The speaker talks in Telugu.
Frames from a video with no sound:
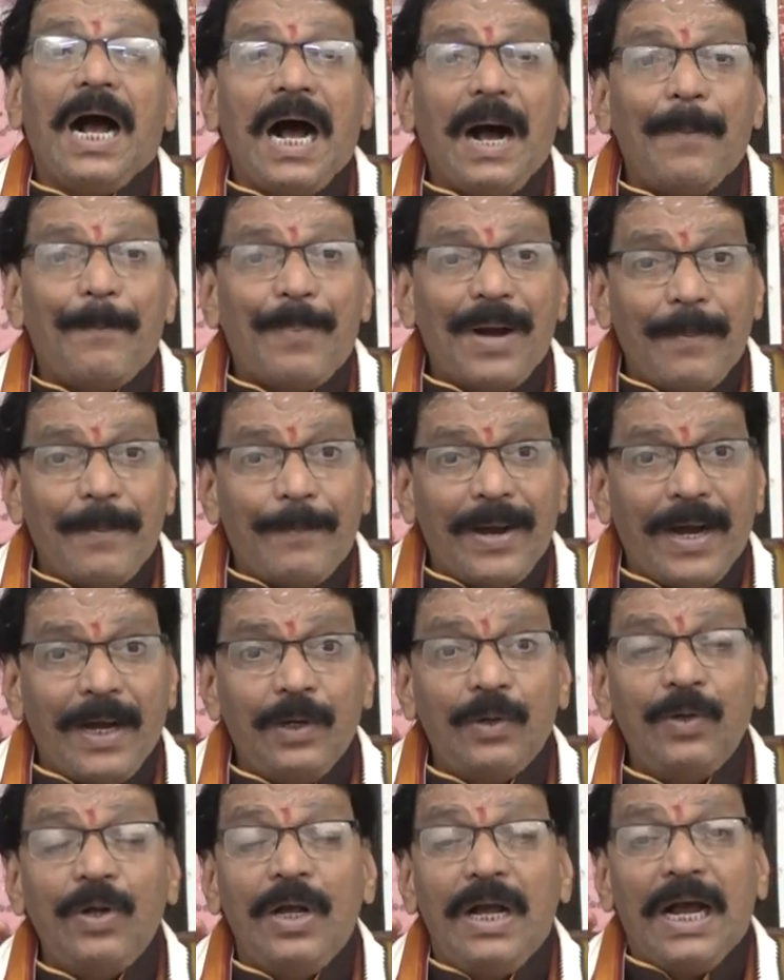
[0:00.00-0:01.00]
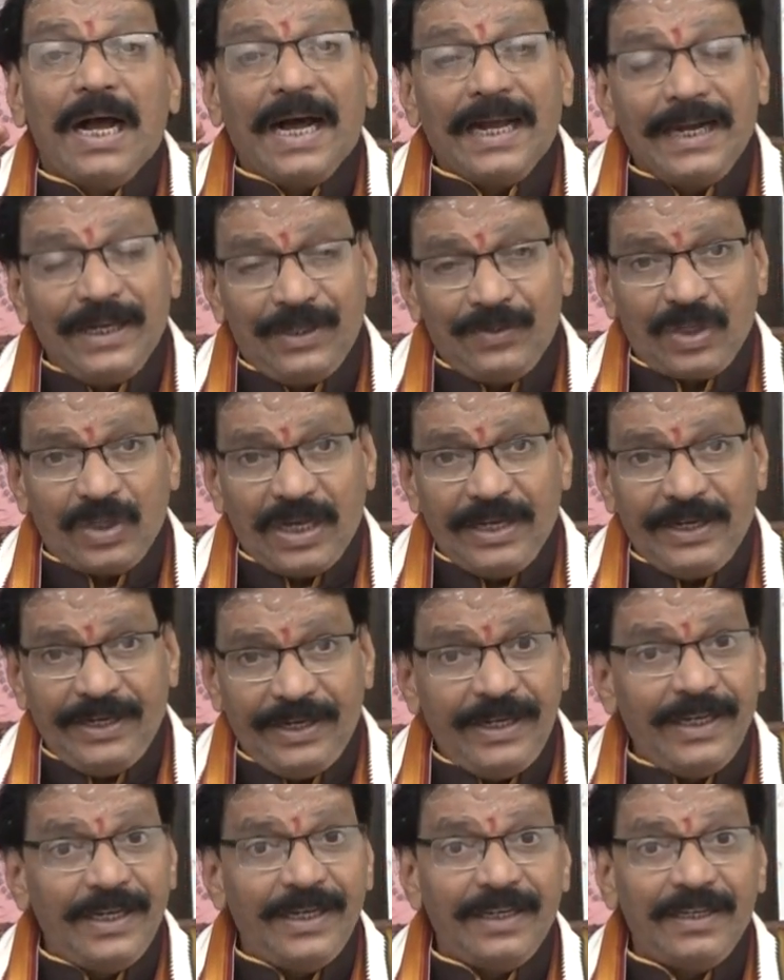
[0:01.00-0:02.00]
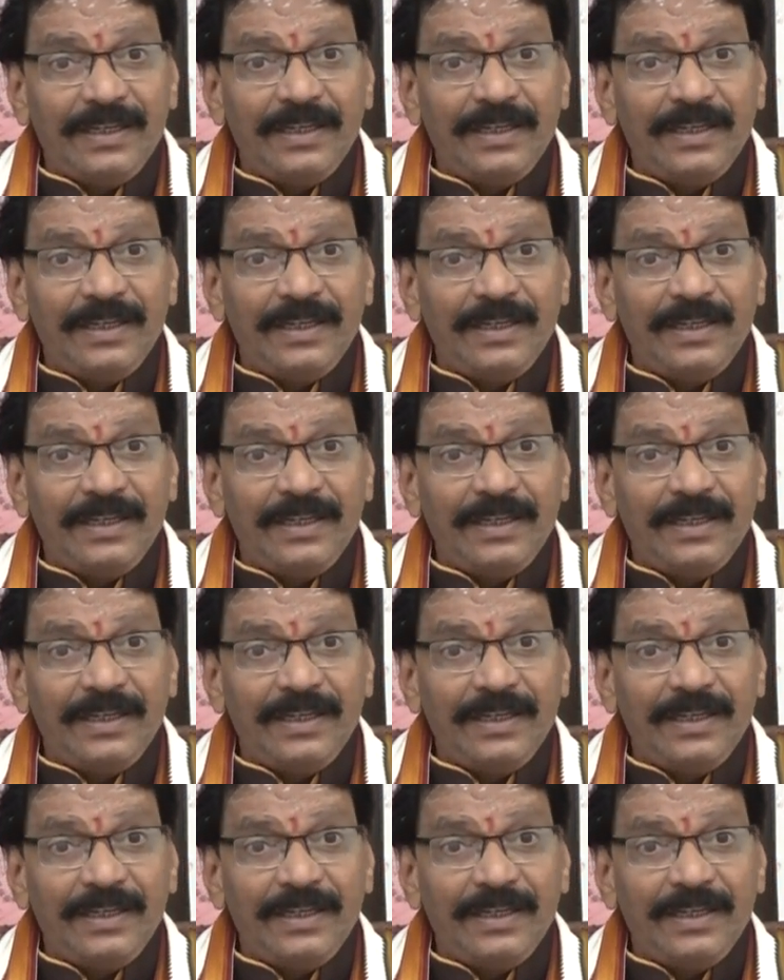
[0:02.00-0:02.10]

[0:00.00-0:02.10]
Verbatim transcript: ఆ పాపాలు హరిస్తాయి